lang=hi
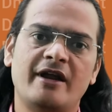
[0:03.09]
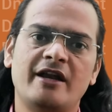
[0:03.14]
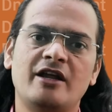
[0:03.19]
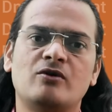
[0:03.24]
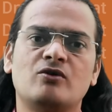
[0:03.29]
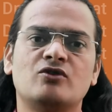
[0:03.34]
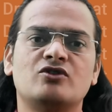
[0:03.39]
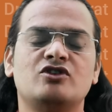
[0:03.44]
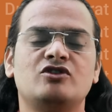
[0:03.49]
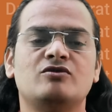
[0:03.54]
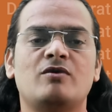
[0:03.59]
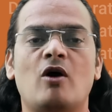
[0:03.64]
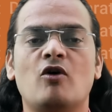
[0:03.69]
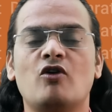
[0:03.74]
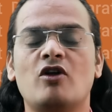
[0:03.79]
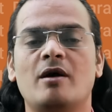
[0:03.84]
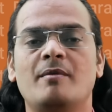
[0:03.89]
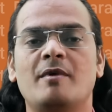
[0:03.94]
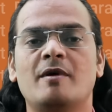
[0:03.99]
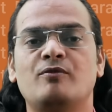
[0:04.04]
वाले कुछ
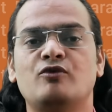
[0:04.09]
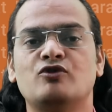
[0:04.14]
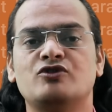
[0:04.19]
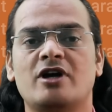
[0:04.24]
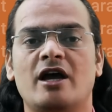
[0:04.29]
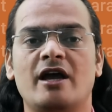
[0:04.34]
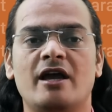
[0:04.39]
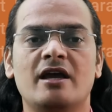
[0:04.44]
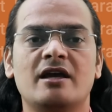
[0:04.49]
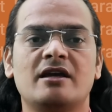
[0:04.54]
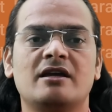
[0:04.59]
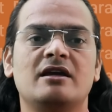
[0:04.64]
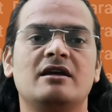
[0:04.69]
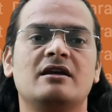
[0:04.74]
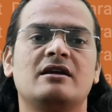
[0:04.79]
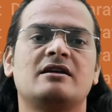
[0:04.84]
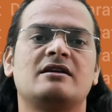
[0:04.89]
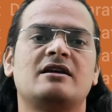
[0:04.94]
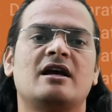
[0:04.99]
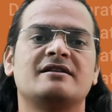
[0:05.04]
युवाओं ने हमें पूछा है कि